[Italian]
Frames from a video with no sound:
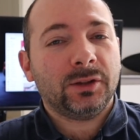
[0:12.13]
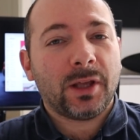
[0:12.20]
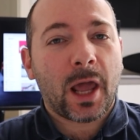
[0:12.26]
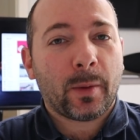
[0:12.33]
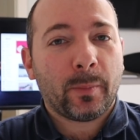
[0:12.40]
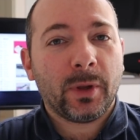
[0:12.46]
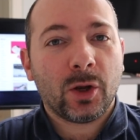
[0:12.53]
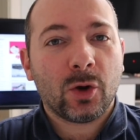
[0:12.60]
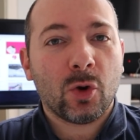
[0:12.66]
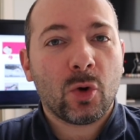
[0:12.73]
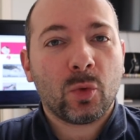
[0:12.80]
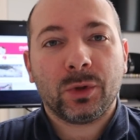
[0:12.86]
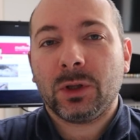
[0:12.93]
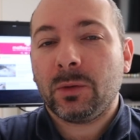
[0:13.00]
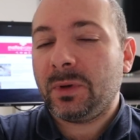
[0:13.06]

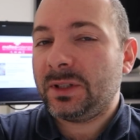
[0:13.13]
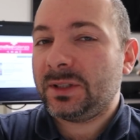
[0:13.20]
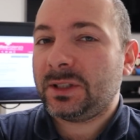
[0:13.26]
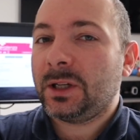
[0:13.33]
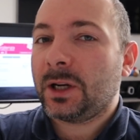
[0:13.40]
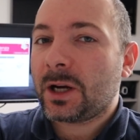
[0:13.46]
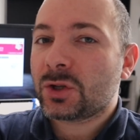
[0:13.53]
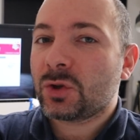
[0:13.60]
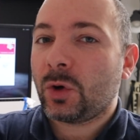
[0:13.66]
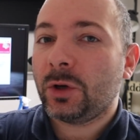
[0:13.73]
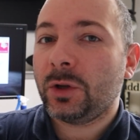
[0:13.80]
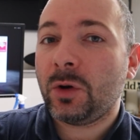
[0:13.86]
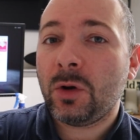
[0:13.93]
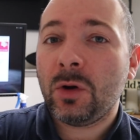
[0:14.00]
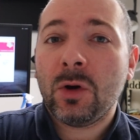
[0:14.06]
termico, quindi benzina
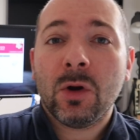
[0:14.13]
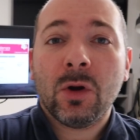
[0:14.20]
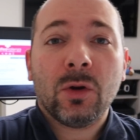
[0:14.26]
gasolio,